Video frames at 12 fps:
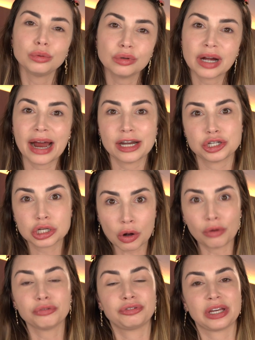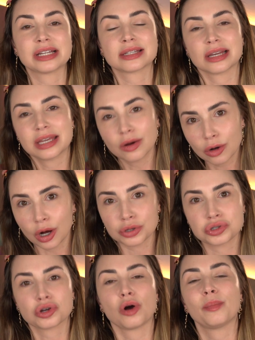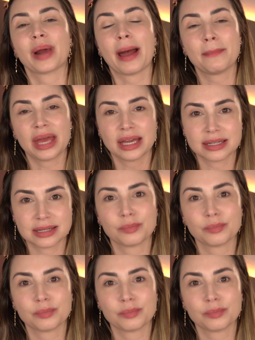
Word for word: um lugar de confiança que eu gosto de comprar makes